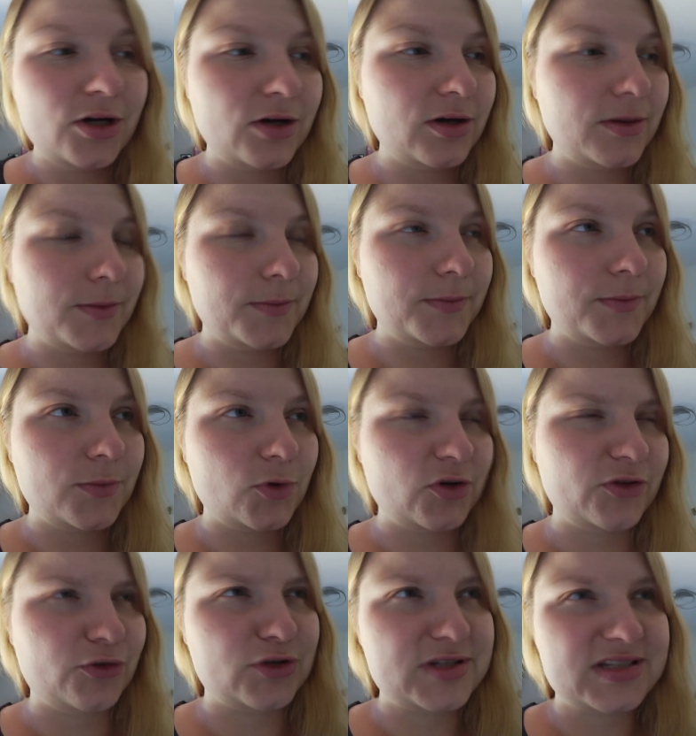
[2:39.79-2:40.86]
Ähm, und
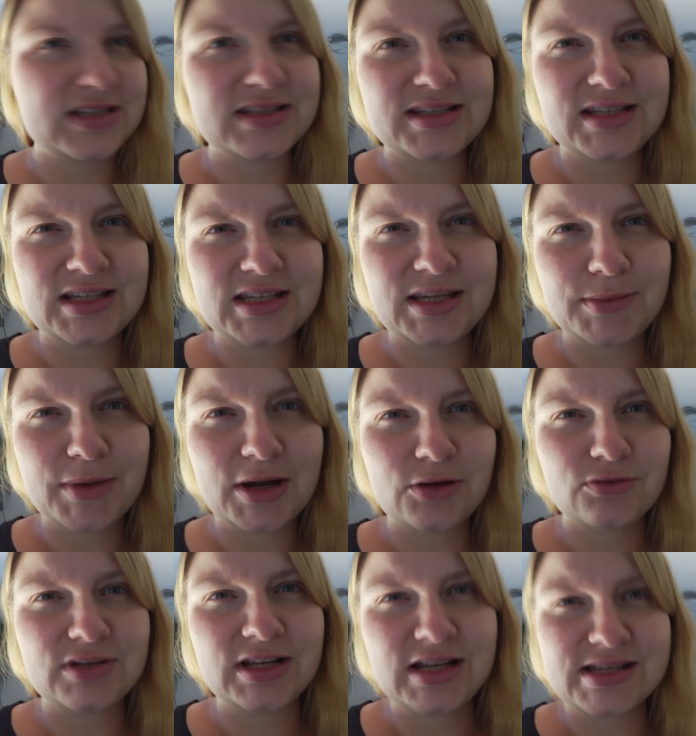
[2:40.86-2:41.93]
ich wollte das jetzt nicht hier machen
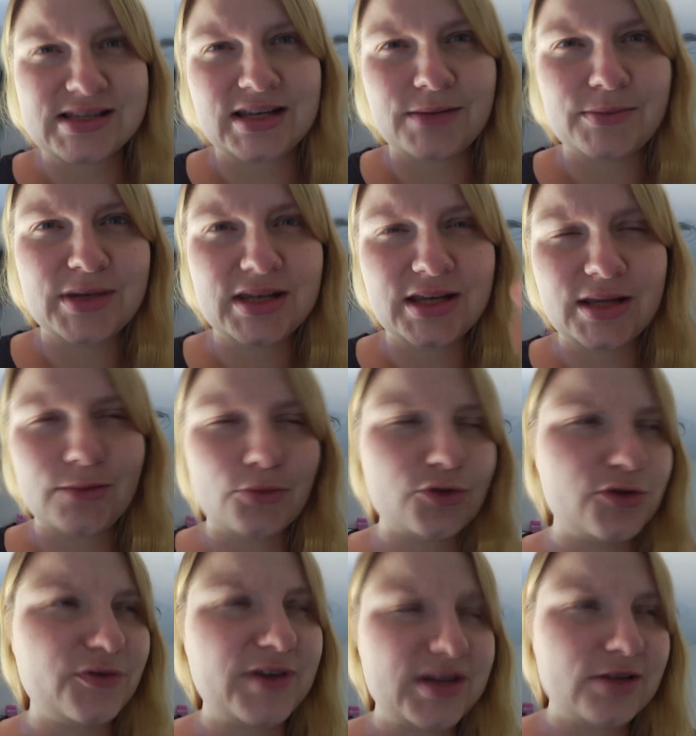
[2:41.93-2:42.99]
und die Gläser dann mitnehmen
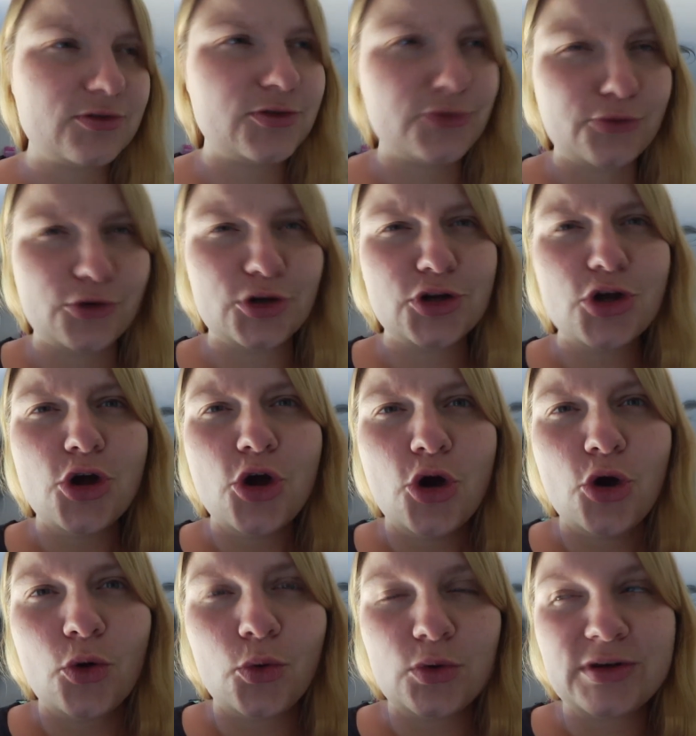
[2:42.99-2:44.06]
und so weiter und so fort.
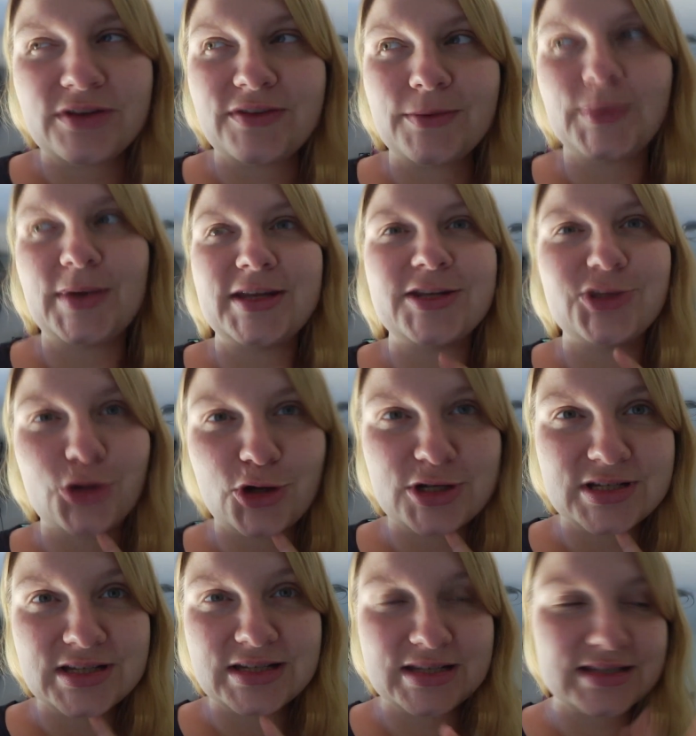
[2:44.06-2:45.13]
Und deswegen bringe ich die
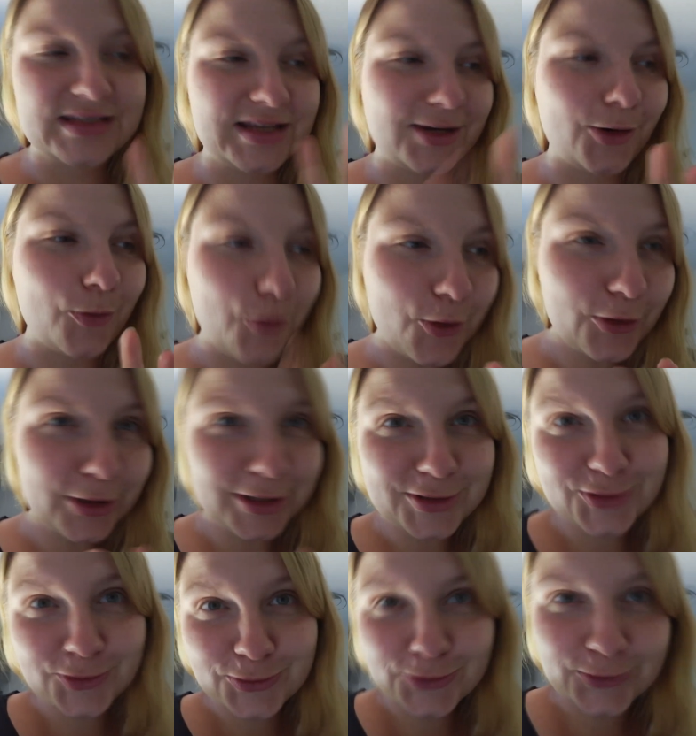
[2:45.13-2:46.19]
heute hin, dass die dann auch
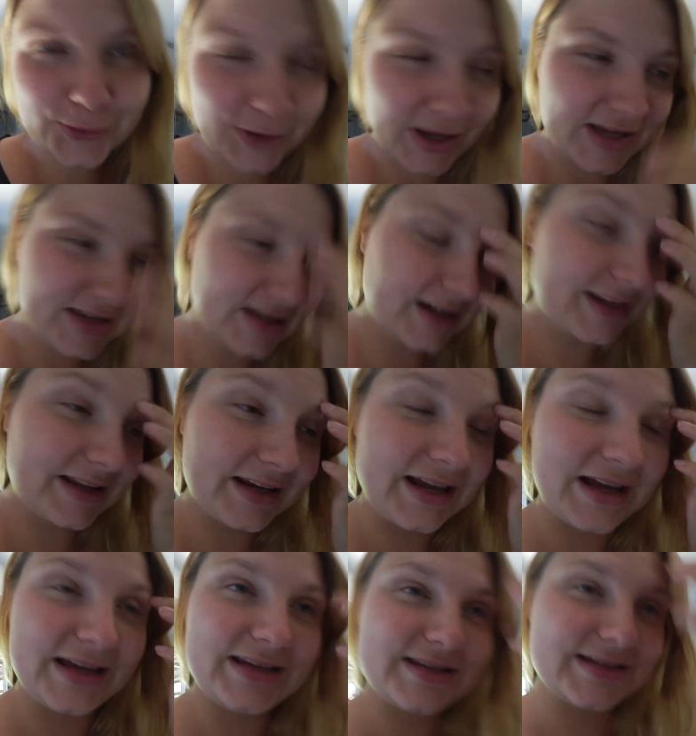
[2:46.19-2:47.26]
pünktlich zu Freitag
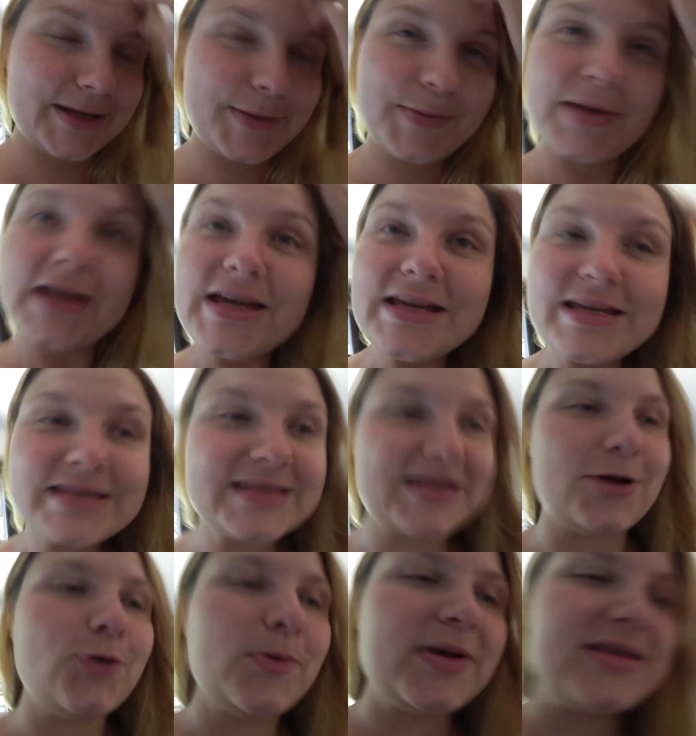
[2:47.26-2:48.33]
dann halt ähm,
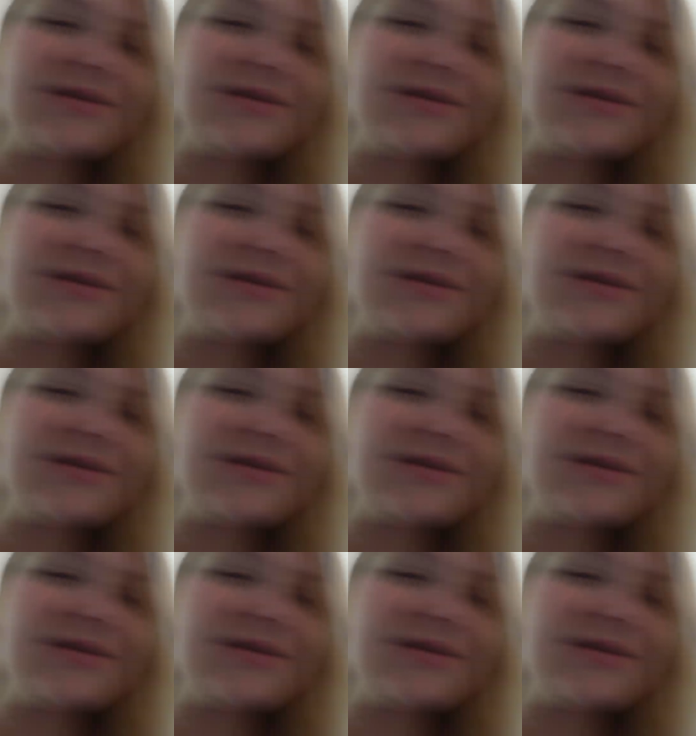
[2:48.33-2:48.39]
sauber